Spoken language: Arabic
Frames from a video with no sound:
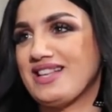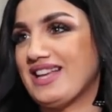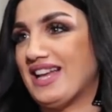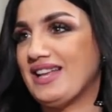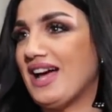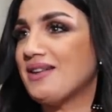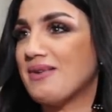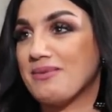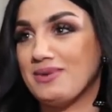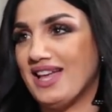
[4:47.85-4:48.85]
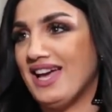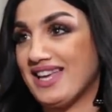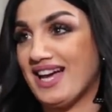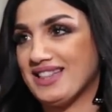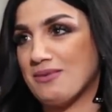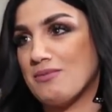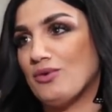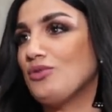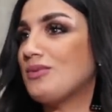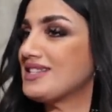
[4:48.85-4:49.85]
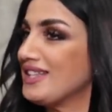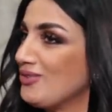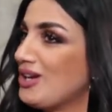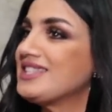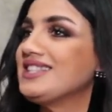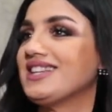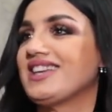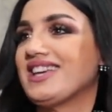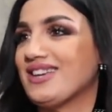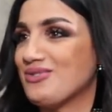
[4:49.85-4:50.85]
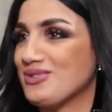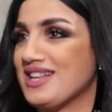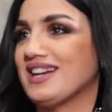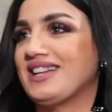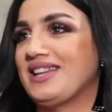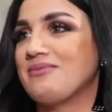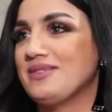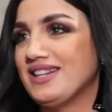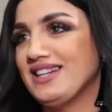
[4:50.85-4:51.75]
يعني انا ما كنت بدي احكي حتى بالموضوع بس انه اعطيتك هيك رؤوس اكلام